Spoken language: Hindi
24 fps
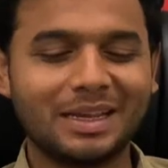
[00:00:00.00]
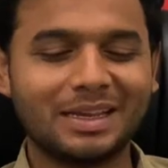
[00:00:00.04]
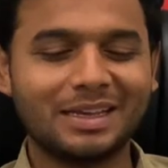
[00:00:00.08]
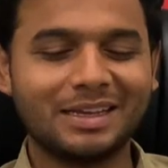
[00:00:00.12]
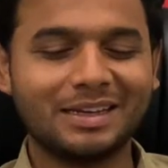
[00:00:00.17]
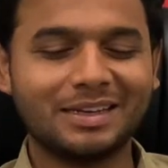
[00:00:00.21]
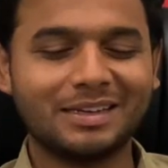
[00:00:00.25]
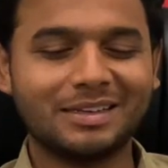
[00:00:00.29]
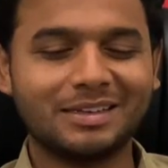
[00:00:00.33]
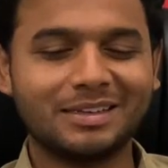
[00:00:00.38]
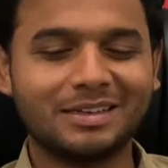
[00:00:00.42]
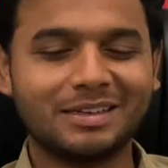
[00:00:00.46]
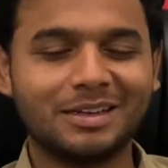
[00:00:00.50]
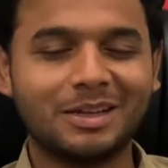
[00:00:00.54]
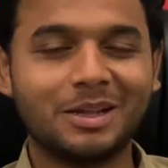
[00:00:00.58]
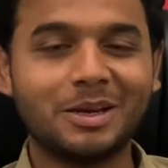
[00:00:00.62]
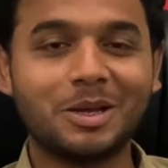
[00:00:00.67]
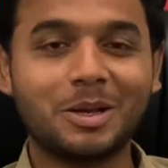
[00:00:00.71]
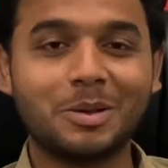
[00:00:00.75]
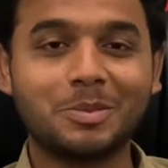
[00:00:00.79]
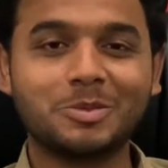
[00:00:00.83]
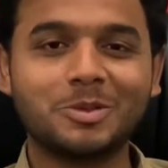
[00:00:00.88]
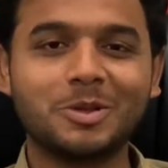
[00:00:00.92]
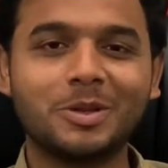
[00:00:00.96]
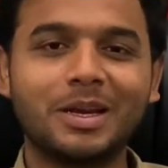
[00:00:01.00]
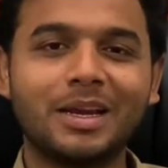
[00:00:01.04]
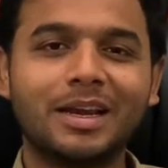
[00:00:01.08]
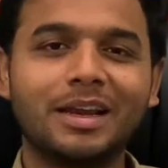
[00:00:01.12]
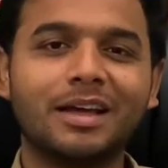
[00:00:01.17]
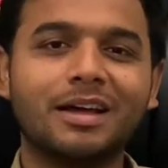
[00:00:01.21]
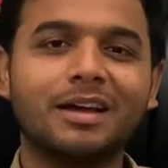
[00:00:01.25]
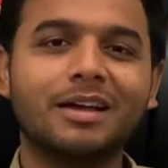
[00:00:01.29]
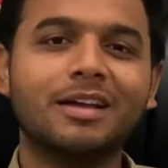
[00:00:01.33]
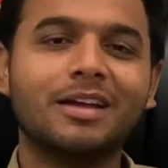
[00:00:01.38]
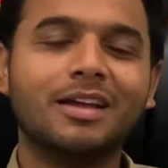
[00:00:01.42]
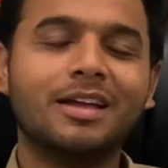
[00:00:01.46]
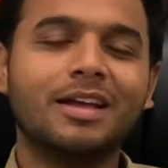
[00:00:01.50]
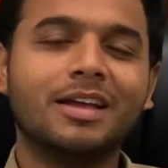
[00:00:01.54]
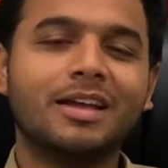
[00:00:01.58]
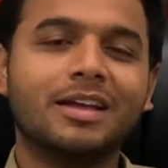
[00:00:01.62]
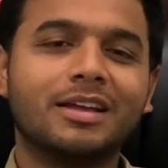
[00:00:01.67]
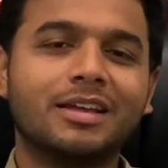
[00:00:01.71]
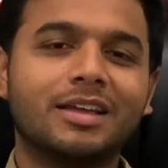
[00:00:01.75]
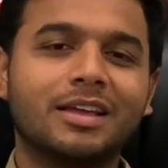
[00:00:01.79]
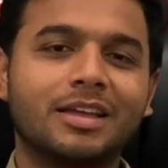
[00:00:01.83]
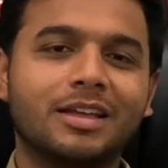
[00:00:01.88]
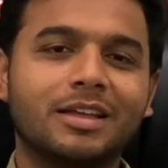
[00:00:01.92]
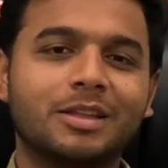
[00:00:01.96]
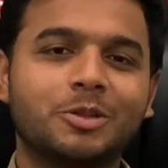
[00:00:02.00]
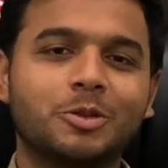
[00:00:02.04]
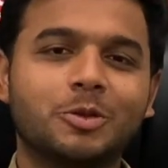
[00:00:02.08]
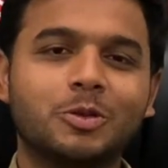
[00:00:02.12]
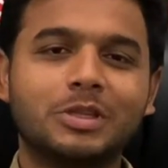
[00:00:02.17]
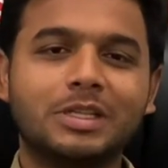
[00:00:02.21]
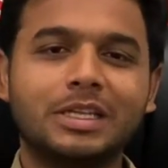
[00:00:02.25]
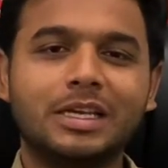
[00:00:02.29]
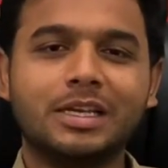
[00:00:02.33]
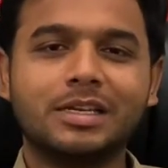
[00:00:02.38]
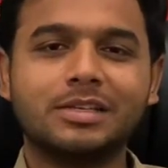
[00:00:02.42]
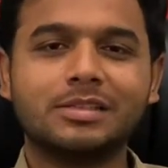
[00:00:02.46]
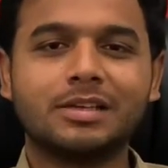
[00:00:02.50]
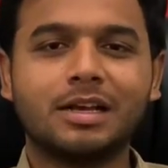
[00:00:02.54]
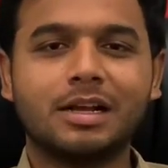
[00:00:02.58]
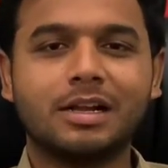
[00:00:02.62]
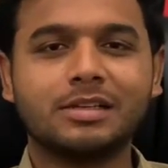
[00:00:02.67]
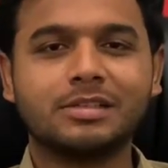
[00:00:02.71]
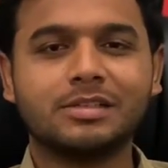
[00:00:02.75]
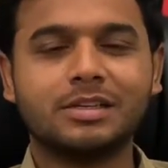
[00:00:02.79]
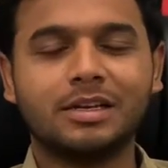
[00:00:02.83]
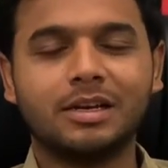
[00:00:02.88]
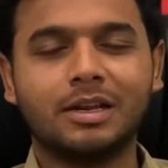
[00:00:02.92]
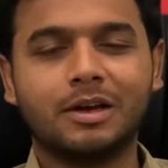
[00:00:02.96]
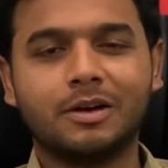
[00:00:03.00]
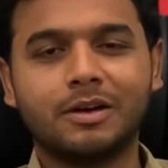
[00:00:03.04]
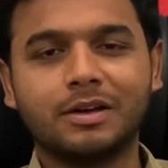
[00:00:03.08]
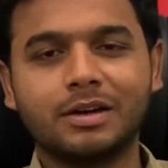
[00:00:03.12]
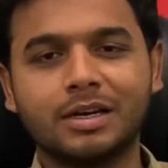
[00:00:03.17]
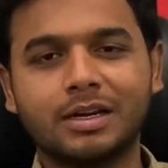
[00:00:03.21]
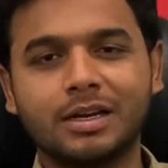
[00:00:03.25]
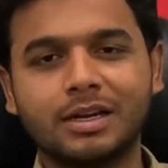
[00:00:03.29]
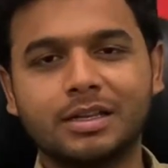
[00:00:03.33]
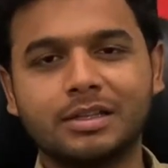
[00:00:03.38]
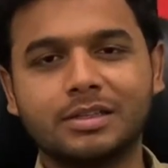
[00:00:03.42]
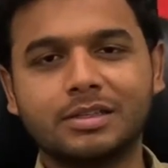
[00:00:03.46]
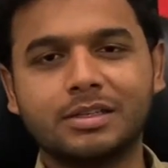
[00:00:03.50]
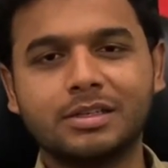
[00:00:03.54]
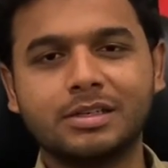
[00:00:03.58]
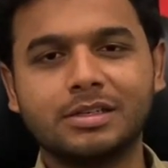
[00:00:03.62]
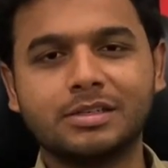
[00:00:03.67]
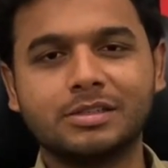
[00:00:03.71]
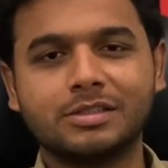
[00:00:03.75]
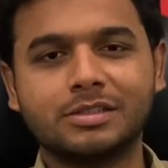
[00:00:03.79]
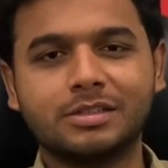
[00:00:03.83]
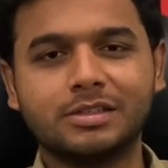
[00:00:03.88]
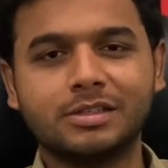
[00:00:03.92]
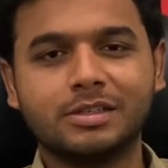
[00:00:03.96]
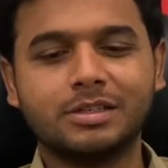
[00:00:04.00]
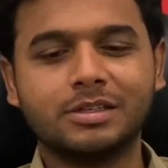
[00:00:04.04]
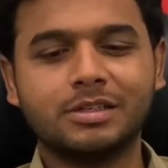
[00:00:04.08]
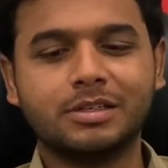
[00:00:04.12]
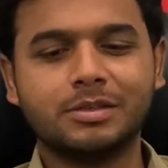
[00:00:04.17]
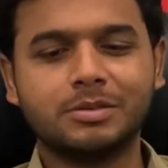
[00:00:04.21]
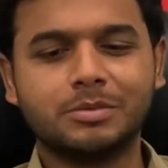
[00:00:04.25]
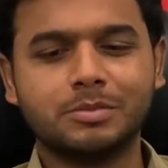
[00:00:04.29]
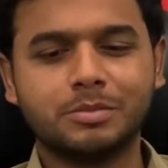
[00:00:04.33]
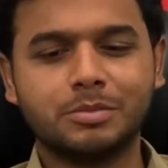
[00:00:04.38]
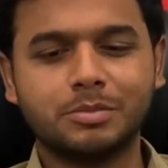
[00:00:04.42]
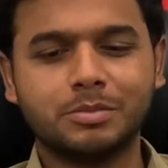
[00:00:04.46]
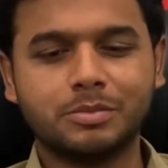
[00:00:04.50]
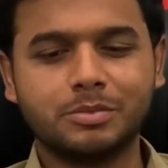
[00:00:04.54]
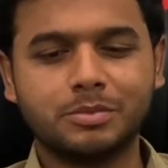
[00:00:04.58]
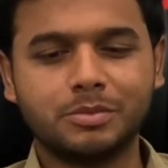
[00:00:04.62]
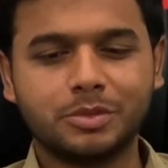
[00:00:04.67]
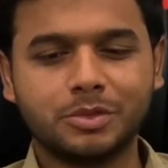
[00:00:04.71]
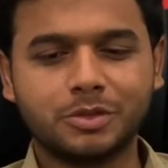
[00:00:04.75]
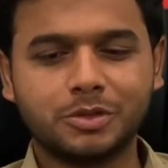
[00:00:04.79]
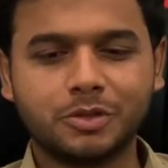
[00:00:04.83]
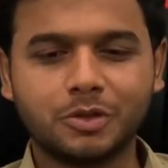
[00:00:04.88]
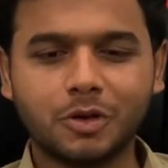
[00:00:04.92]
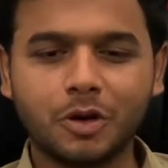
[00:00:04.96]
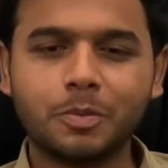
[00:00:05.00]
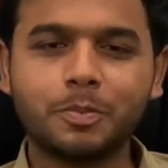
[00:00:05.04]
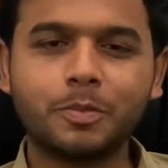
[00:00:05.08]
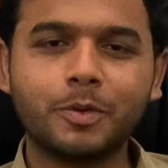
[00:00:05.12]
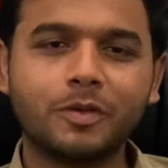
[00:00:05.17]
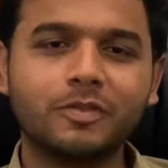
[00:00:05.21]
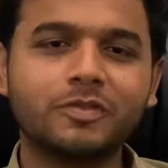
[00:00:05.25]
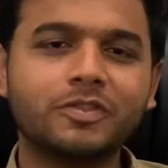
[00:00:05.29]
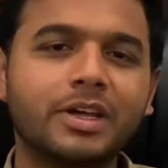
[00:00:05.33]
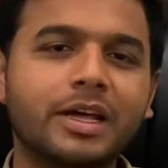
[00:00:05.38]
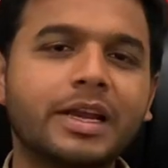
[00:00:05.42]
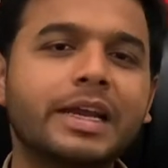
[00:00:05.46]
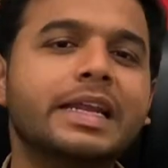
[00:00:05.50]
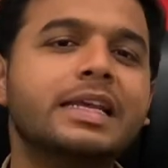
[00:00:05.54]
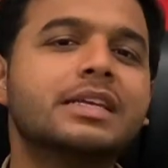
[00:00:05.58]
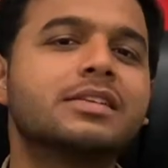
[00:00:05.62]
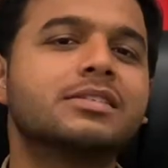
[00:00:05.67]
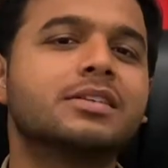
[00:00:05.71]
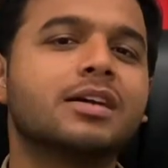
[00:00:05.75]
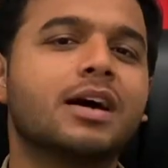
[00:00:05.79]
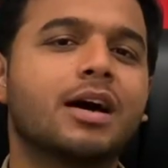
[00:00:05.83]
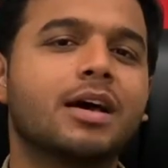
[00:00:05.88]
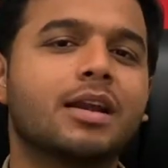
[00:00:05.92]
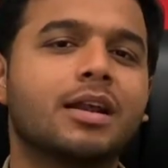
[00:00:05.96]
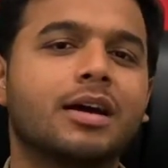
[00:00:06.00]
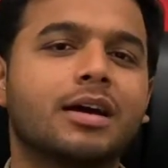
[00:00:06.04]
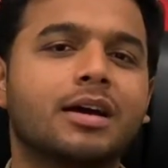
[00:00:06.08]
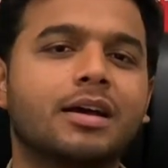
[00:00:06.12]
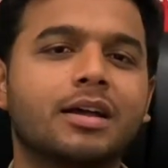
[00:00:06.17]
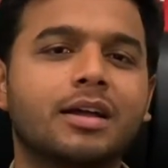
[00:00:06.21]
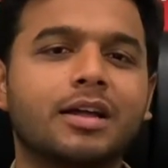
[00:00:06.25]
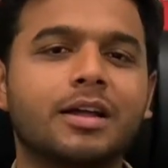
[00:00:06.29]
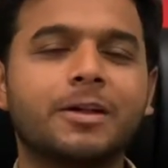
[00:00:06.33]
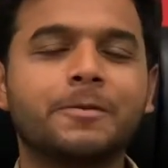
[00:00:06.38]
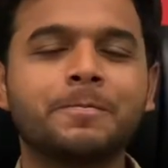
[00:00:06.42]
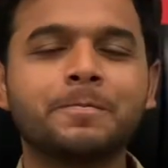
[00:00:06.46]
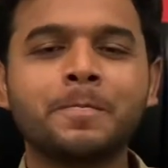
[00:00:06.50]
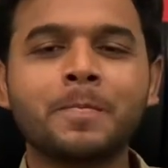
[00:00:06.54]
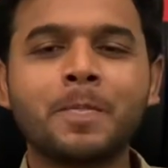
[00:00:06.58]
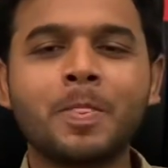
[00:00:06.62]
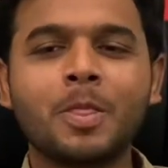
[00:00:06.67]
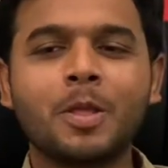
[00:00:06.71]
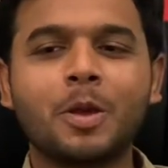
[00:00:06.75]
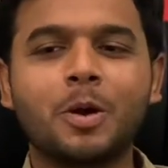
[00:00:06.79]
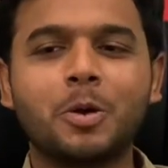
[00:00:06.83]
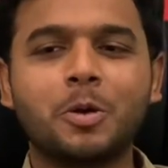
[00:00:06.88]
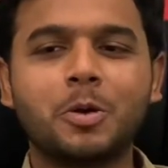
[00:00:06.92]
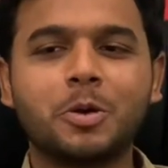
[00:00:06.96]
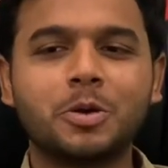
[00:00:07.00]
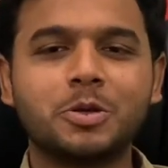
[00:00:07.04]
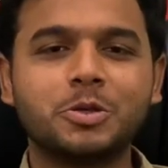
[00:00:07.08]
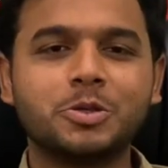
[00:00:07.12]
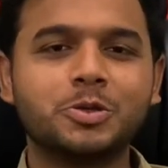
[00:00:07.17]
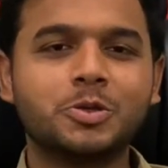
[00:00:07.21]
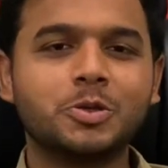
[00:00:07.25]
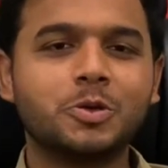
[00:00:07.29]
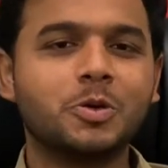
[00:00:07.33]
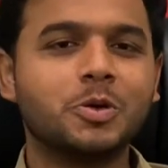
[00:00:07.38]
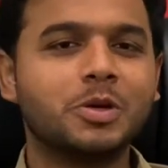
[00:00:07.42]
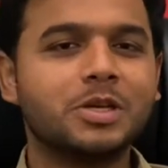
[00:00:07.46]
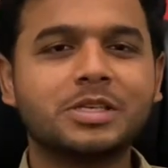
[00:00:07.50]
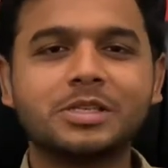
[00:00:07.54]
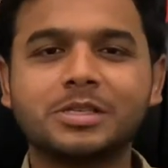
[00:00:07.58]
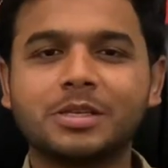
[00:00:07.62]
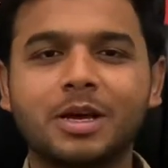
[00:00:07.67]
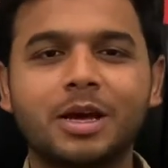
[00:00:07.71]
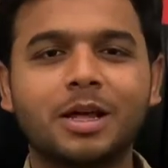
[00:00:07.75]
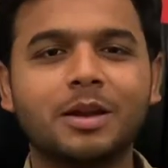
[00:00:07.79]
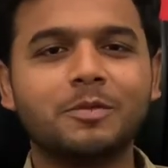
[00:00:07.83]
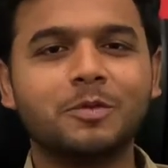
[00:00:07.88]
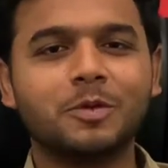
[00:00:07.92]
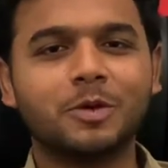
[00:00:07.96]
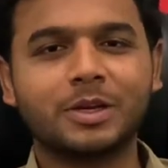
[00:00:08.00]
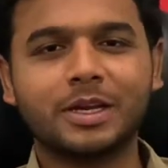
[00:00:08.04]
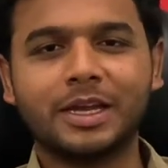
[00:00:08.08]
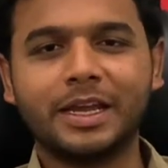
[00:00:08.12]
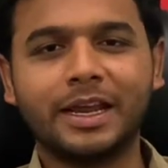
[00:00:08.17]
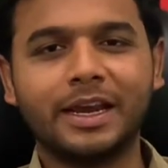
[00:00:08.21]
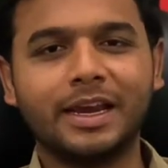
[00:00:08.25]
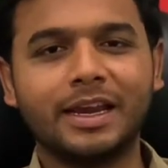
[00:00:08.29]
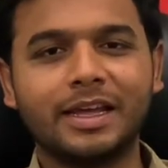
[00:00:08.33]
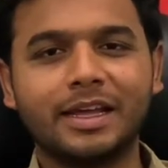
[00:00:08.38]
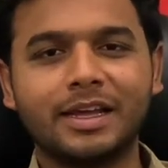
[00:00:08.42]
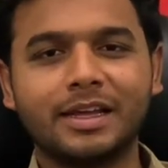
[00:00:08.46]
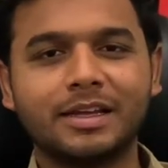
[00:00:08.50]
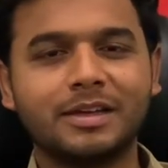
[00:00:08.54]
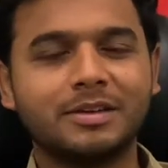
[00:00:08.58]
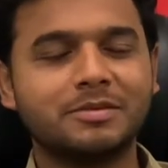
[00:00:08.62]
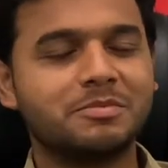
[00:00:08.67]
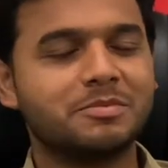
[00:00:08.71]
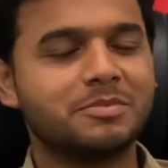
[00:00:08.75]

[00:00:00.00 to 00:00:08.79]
लेकिन अल्हम्दुलिल्लाह के दो तीन साल से लाहौर कलंदर्स टॉप ऑफ द लिस्ट आ रहा है और जो इस साल वो खेला है